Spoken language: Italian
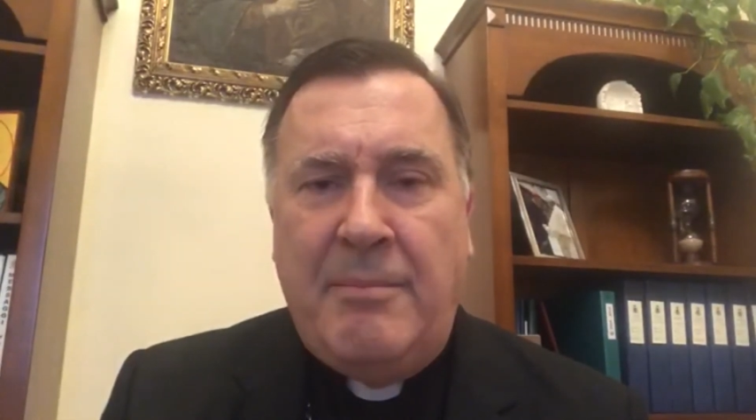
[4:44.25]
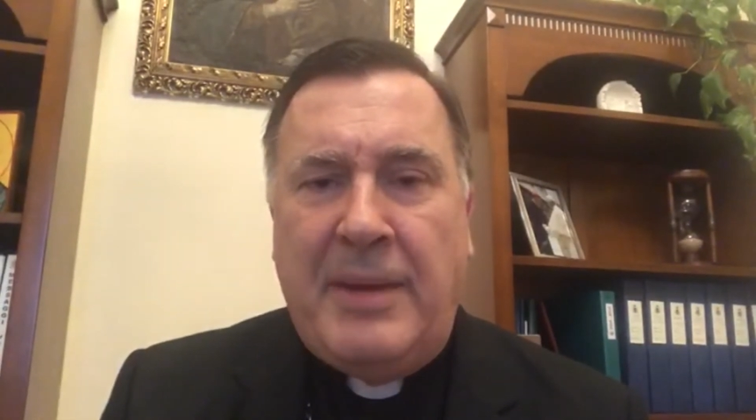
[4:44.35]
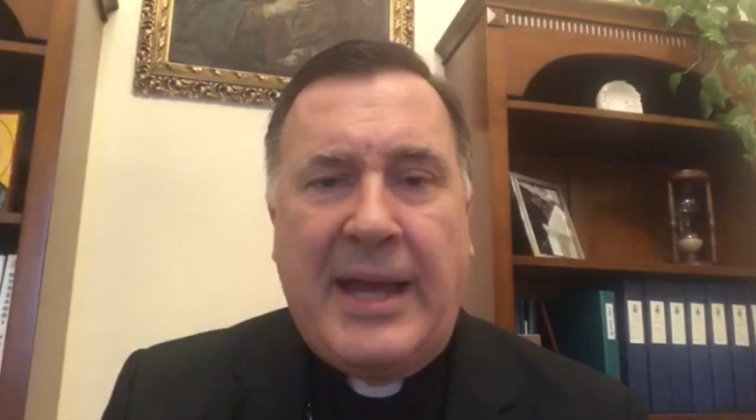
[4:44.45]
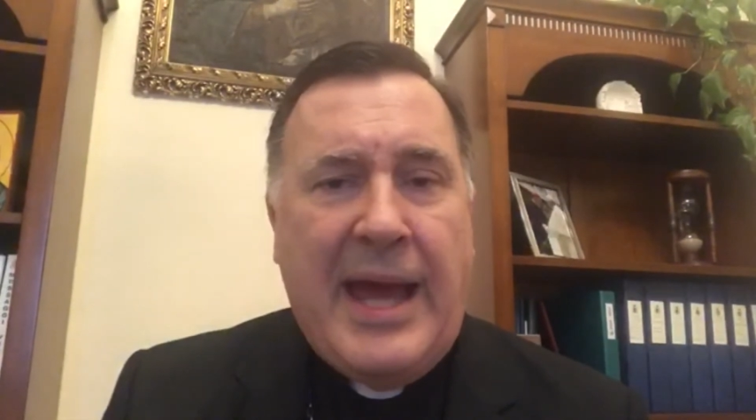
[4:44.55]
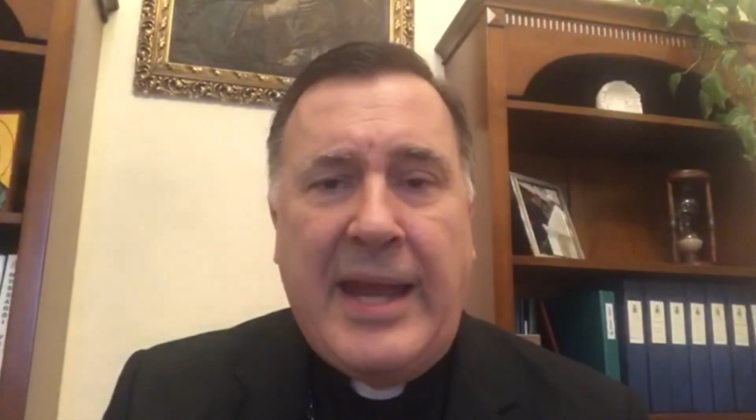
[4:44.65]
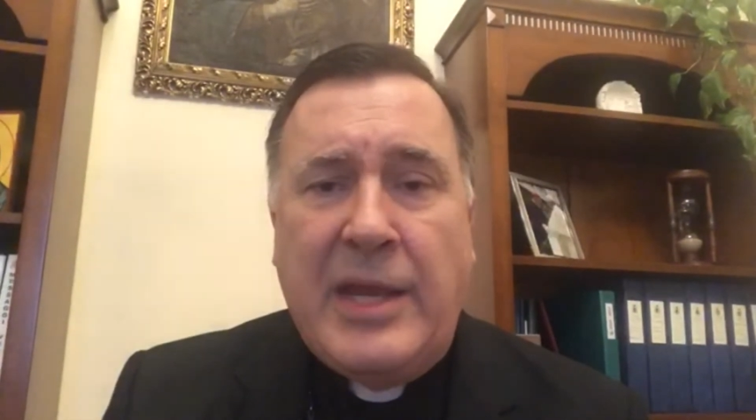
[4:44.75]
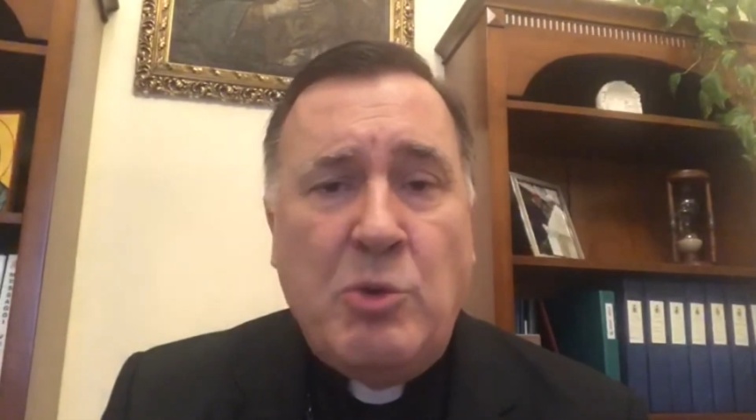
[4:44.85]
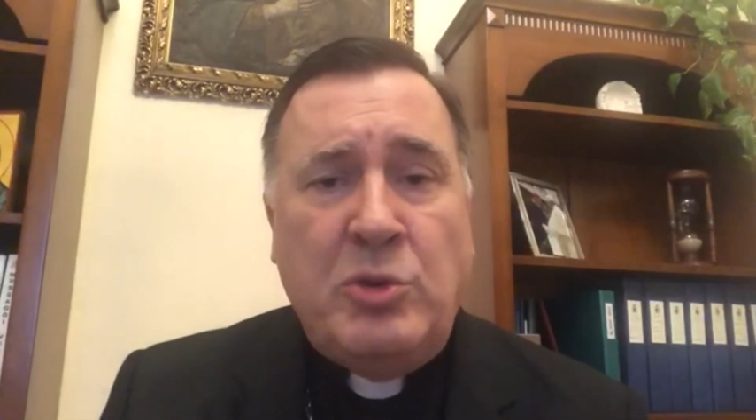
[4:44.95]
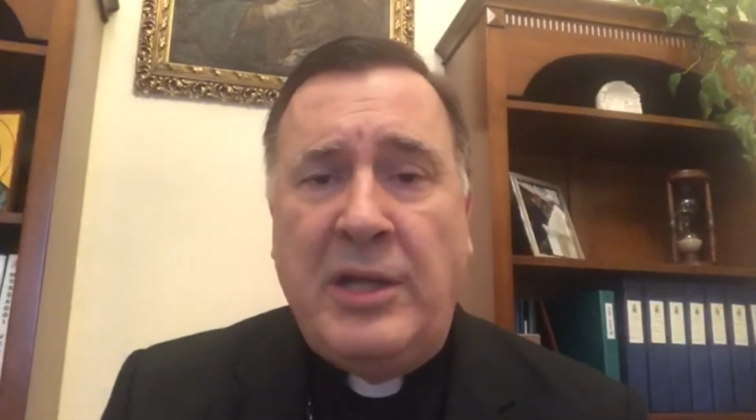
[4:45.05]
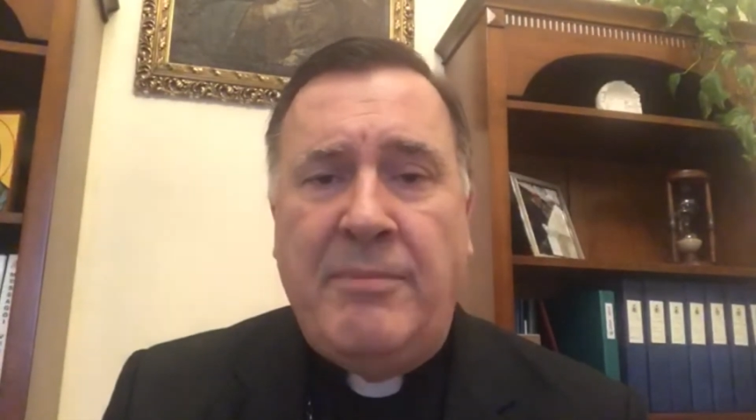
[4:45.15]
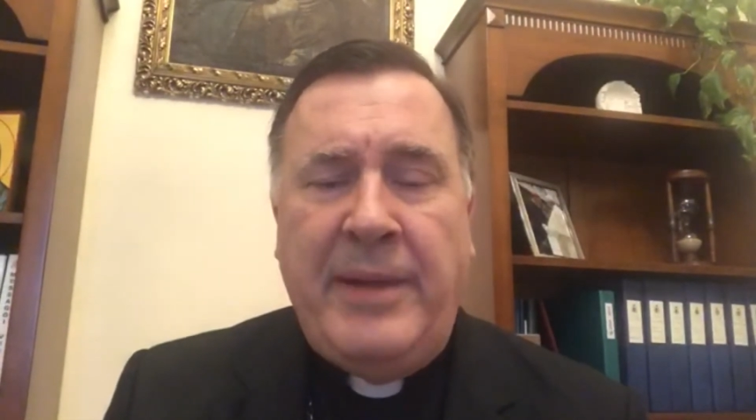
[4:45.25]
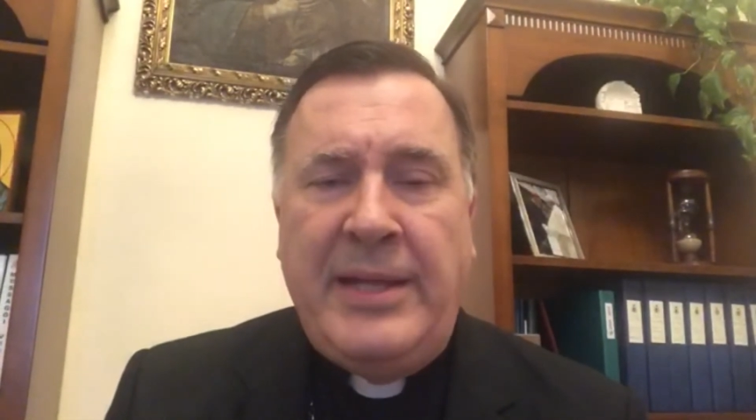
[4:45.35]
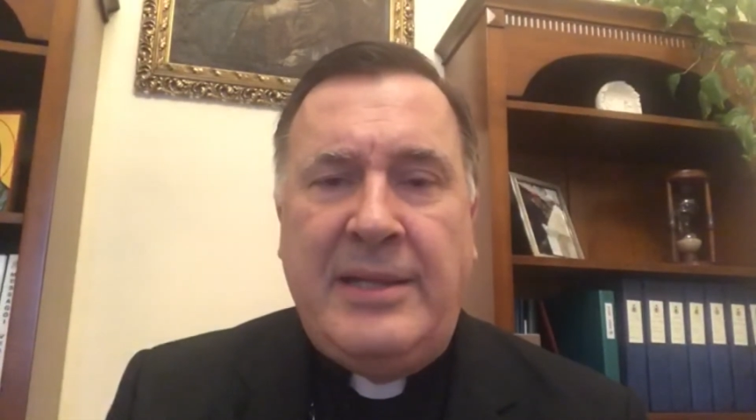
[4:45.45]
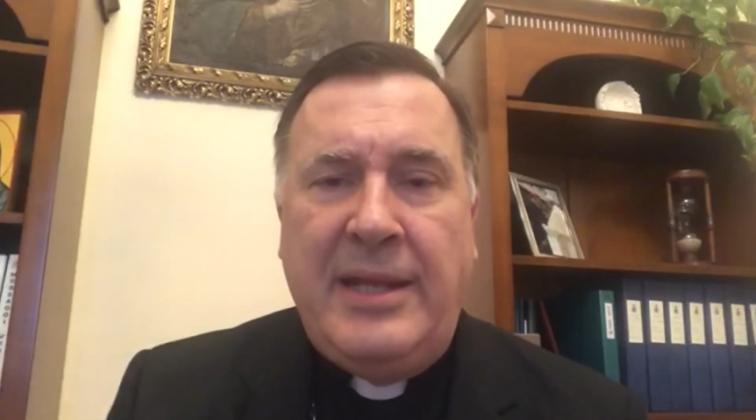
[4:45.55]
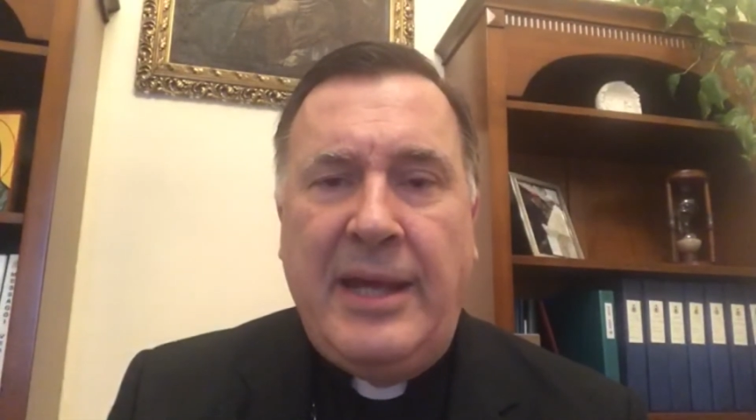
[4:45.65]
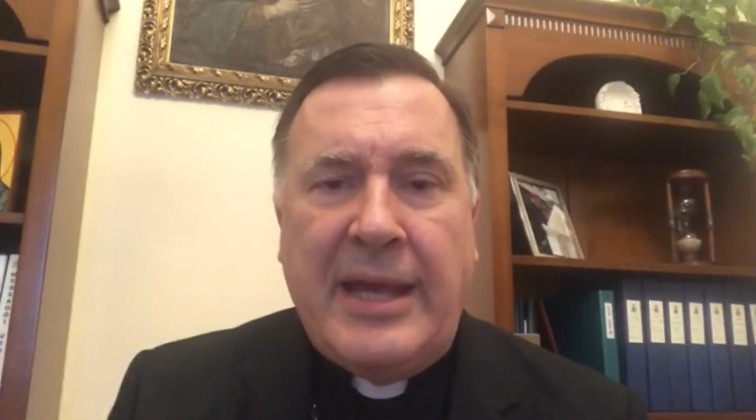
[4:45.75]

magari inutilmente,